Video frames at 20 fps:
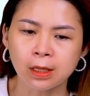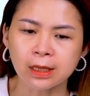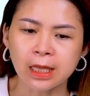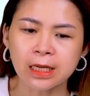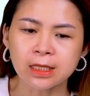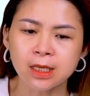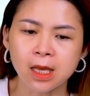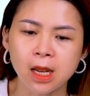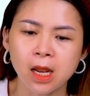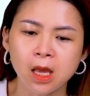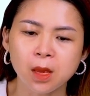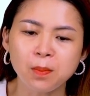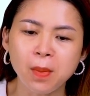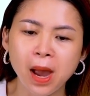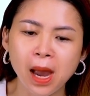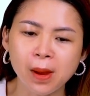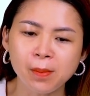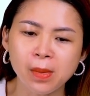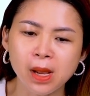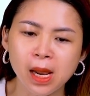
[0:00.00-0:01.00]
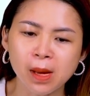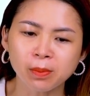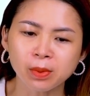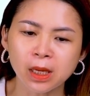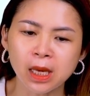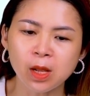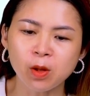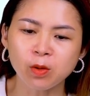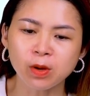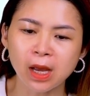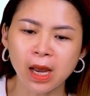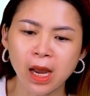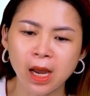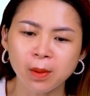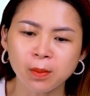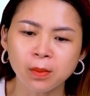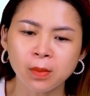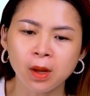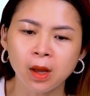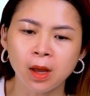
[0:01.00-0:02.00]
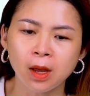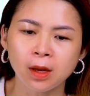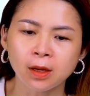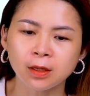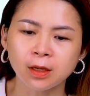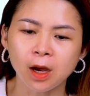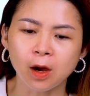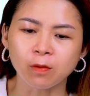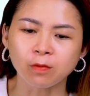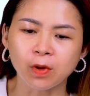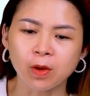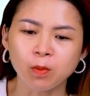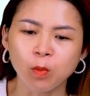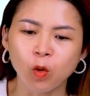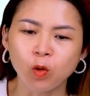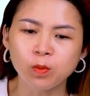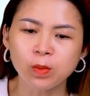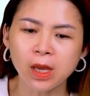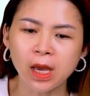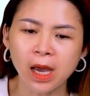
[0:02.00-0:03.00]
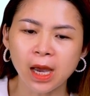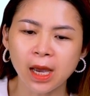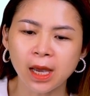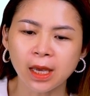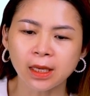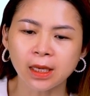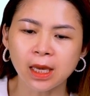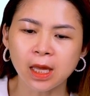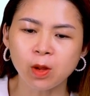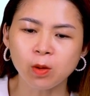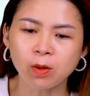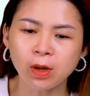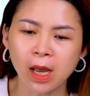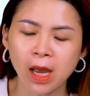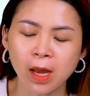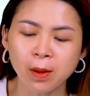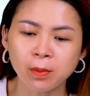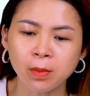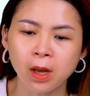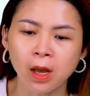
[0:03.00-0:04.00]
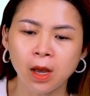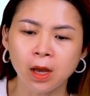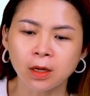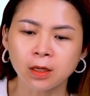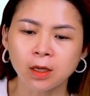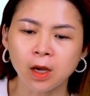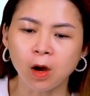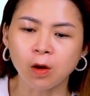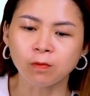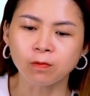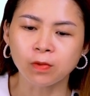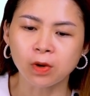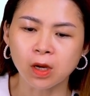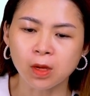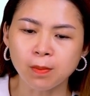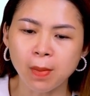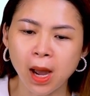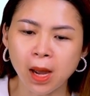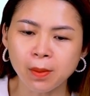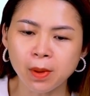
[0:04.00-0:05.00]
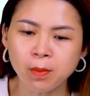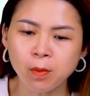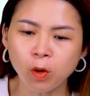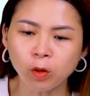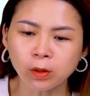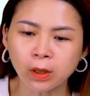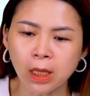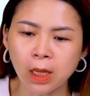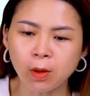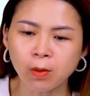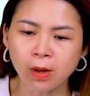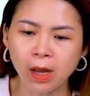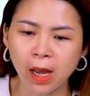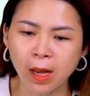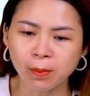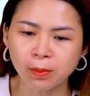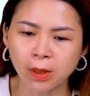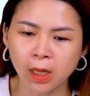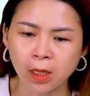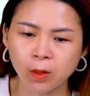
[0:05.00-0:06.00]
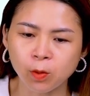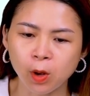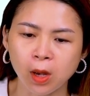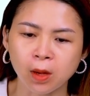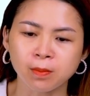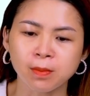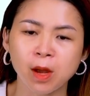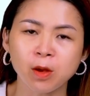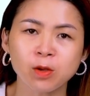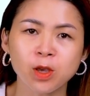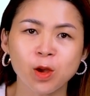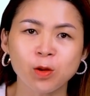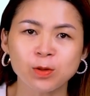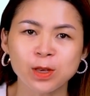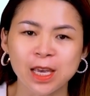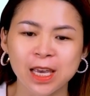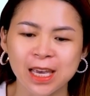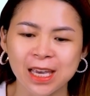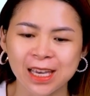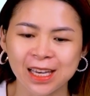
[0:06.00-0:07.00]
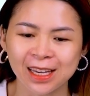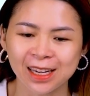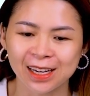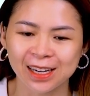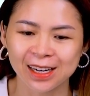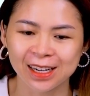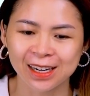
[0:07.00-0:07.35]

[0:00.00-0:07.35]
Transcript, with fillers: Ta sẽ lấy ba mươi lăm ki lô gam cộng với bốn mươi hai ki lô gam cộng với ba mươi mốt ki lô gam, kết quả bao nhiêu nhỉ?